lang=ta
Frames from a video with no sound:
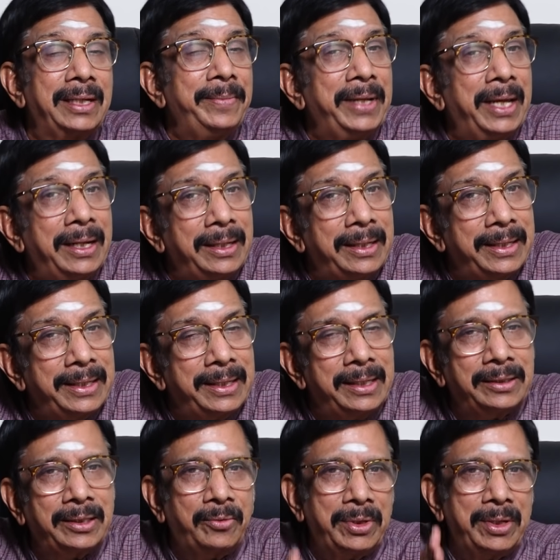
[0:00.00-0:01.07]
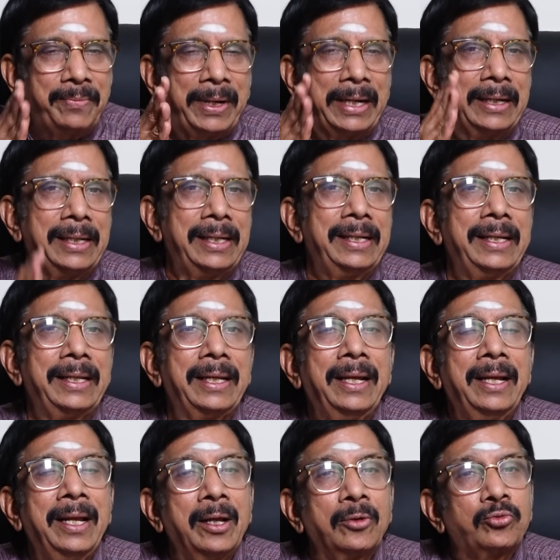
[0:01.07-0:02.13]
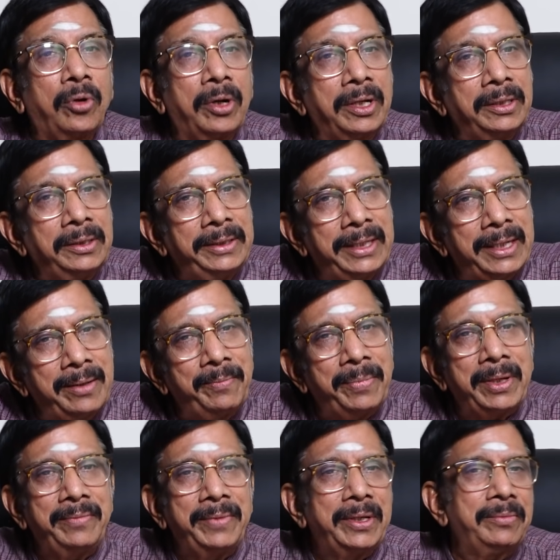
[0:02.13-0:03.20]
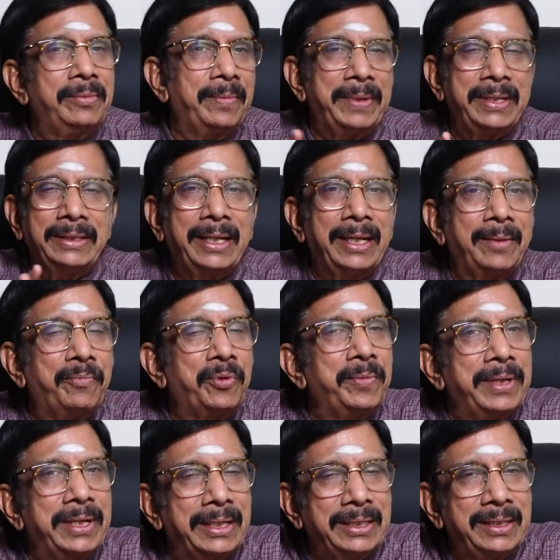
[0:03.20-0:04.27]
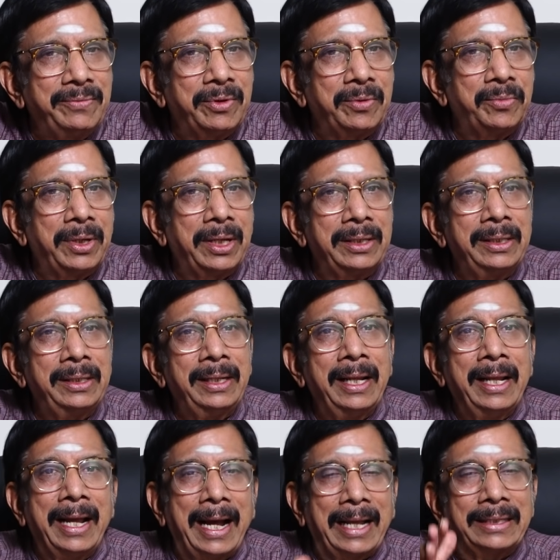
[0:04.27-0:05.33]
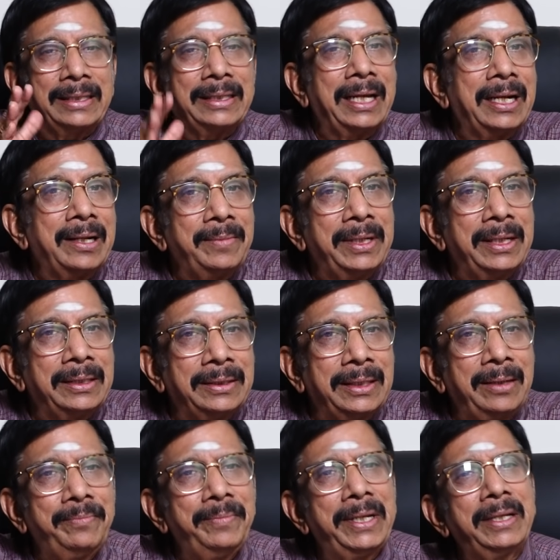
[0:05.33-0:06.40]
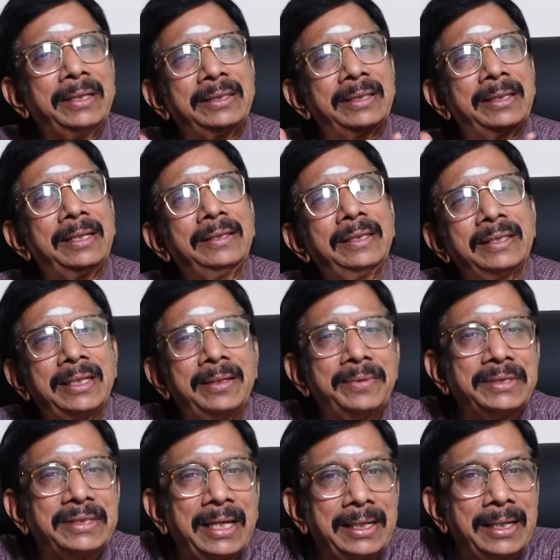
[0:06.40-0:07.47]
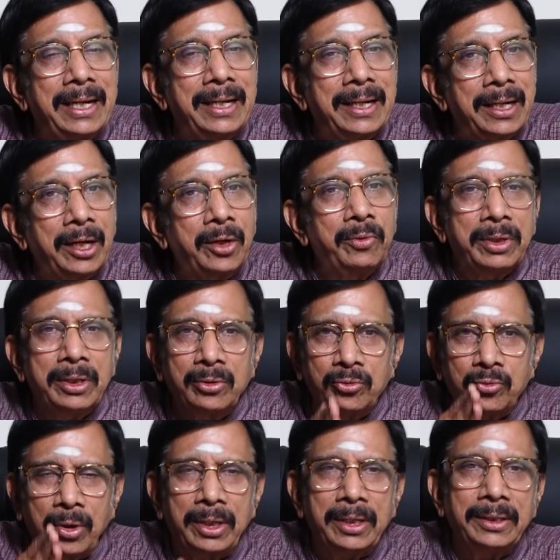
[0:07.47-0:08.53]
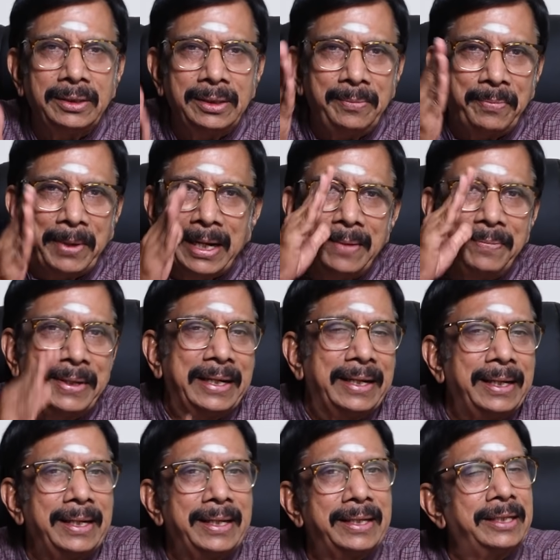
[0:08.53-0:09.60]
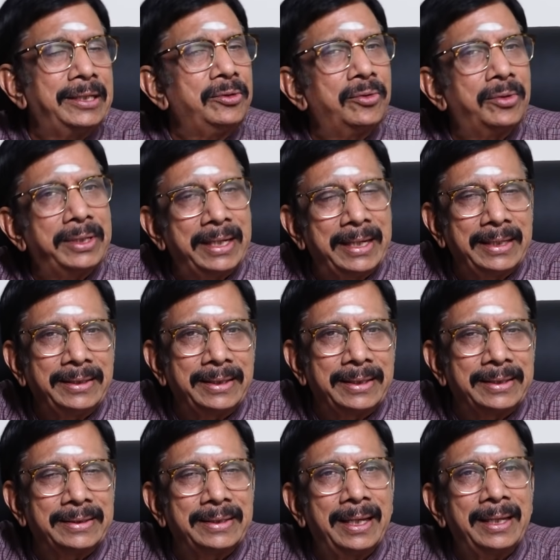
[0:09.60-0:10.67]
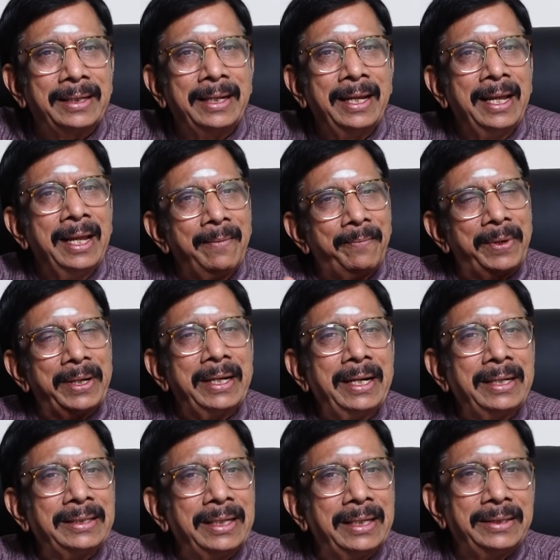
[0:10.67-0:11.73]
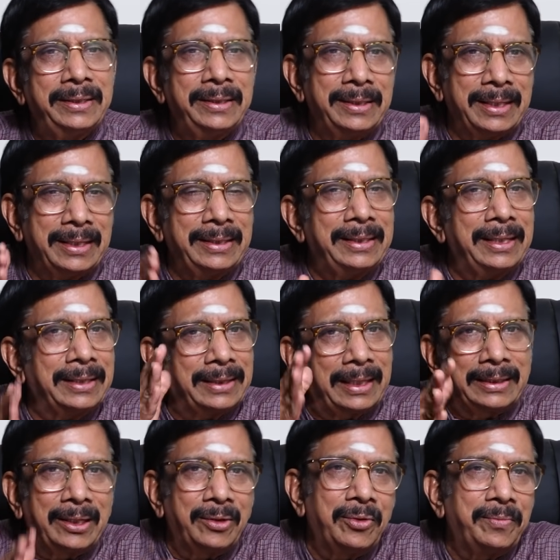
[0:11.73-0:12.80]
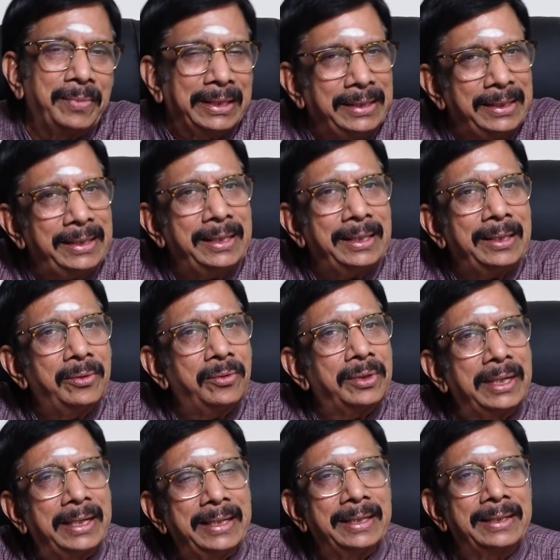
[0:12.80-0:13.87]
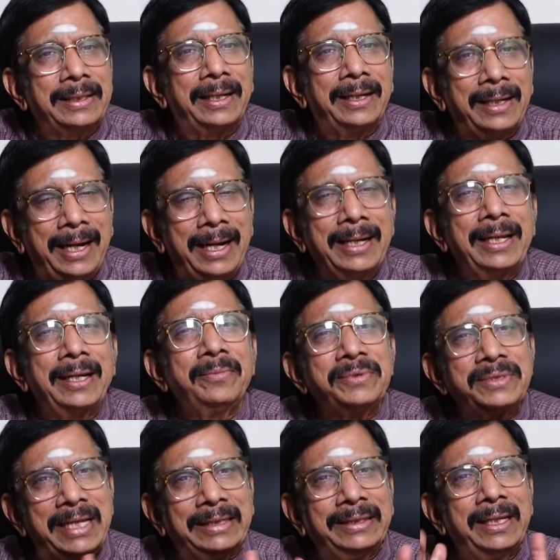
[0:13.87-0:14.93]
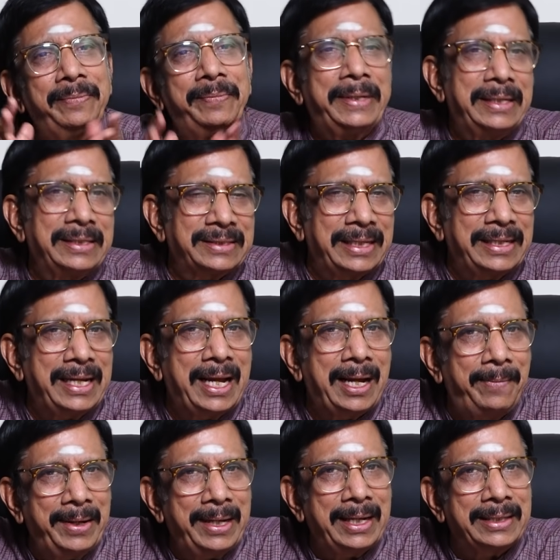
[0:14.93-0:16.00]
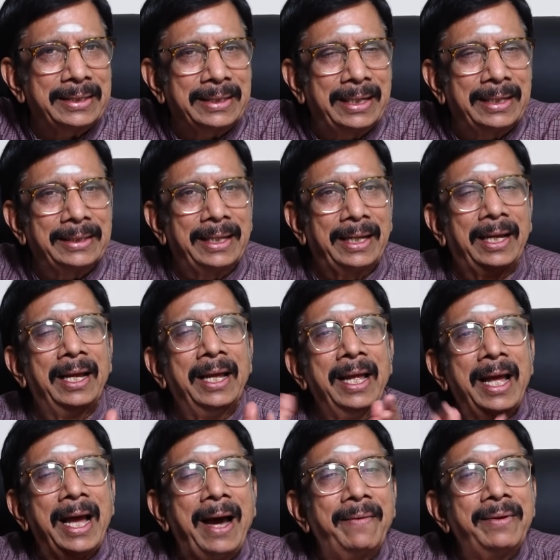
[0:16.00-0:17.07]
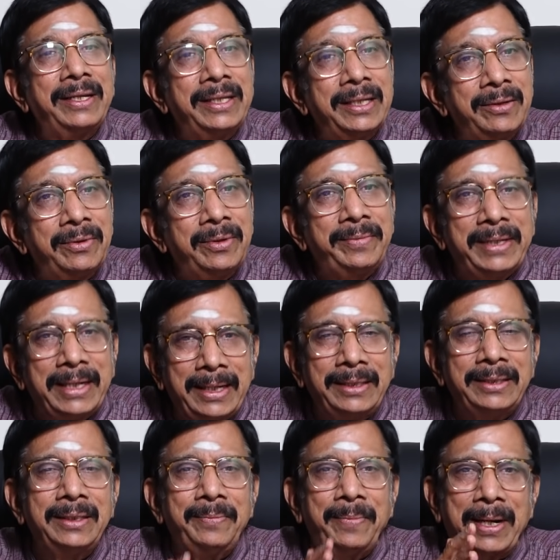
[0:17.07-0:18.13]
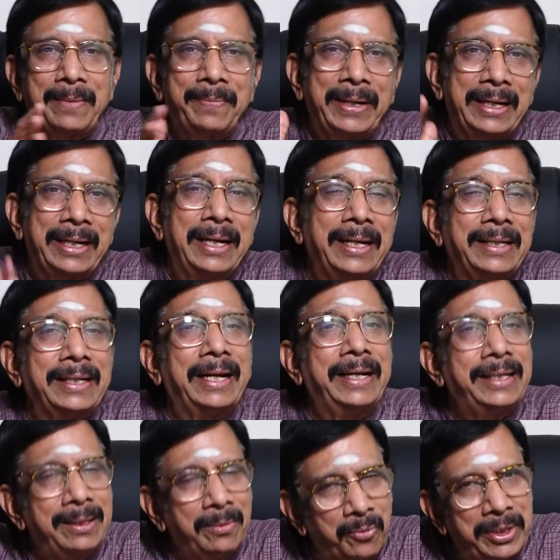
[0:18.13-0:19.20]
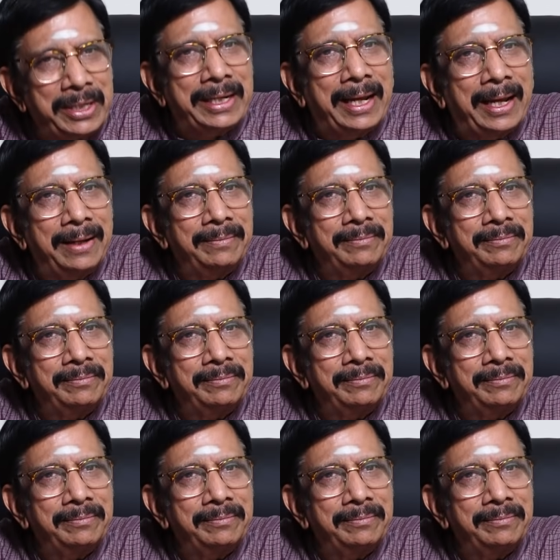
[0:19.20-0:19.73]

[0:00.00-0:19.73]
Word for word: திறமையான நடிகர் தன்னுடைய படங்களிலே தொடர்ந்து இடம்பெற வேண்டும் அப்படின்னு தான் எப்போவுமே ரஜினி விரும்புவார் அதன் காரணமாகத்தான் மிகச்சிறந்த திறமசாலியான ரகுவரன் தொடர்ந்து பல படங்களில் ரஜினியோடு இணைந்து நடித்தார் பிரகாஷ் ராஜையும் ரஜினிகாந்த் அந்தளவு மதிக்கின்ற ஒரு நடிகர் தான் ஆனாலும் சந்தர்ப்பங்கள் சரியாக அமையாததுனால்தான் அவள் இருவரும் இணைந்து பல படங்களில் நடிக்க முடியல